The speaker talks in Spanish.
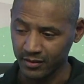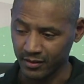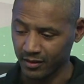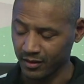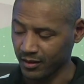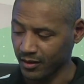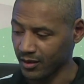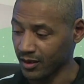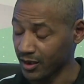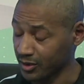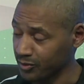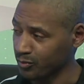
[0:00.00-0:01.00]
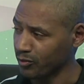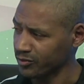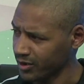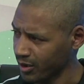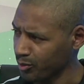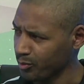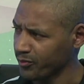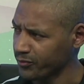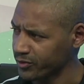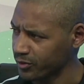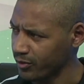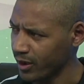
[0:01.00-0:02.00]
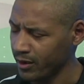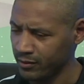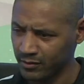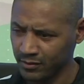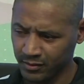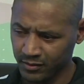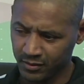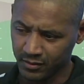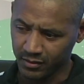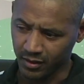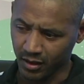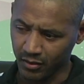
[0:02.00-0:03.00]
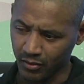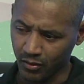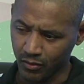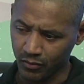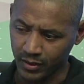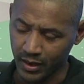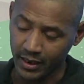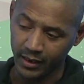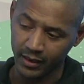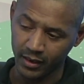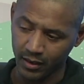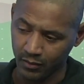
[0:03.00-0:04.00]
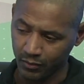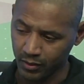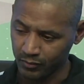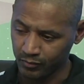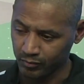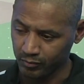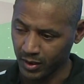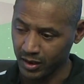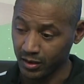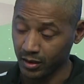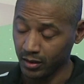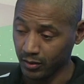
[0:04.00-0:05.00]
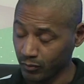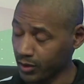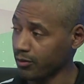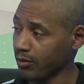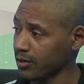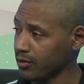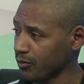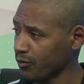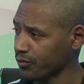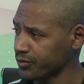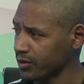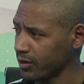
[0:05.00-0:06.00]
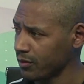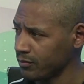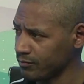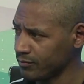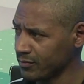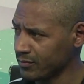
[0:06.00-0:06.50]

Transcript: Eh, ex boxeador profesional, tengo una carrera, bueno, 24 años de boxeo,